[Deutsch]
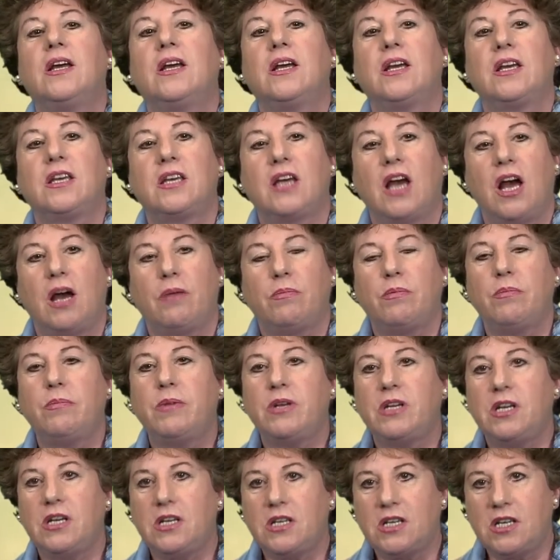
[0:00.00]
Ich habe
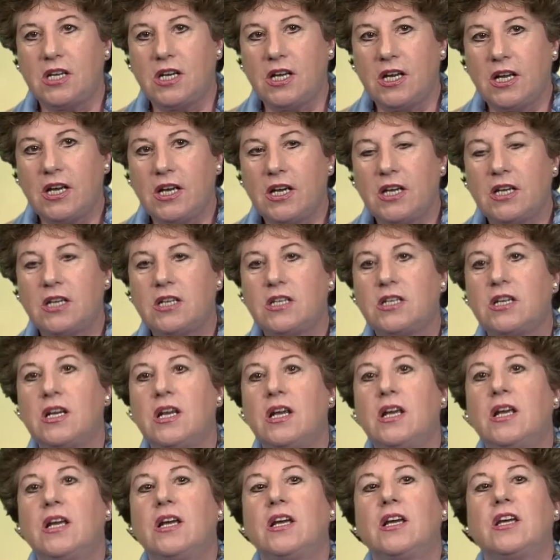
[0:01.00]
meditiert,
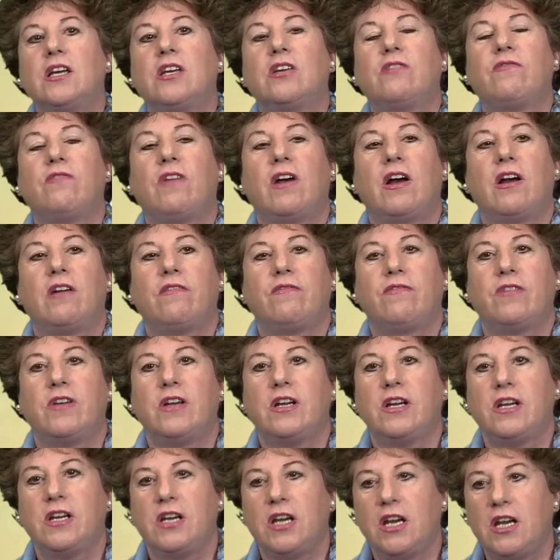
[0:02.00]
ich war
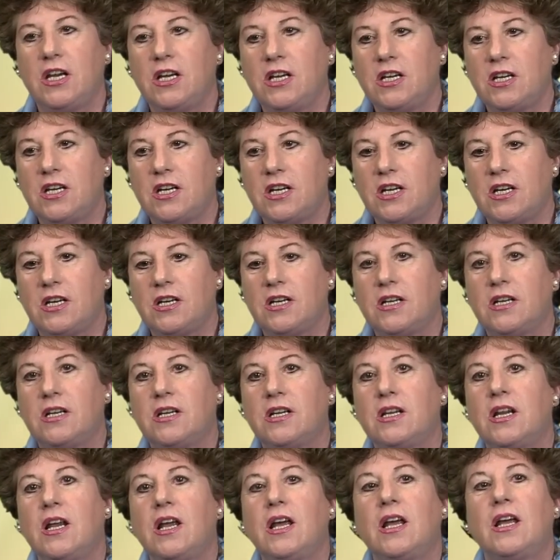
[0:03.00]
viel in
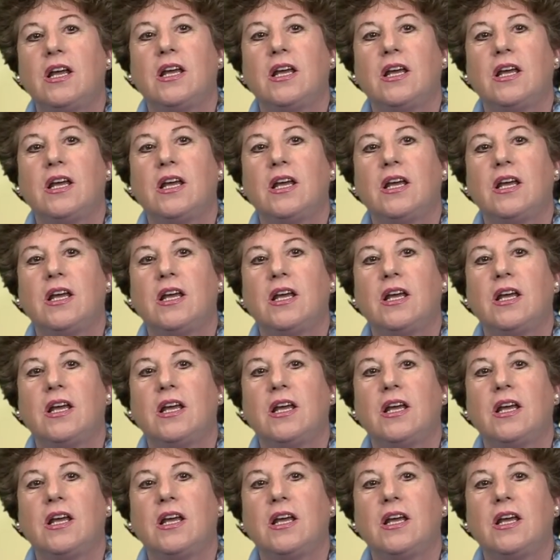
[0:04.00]
Indien,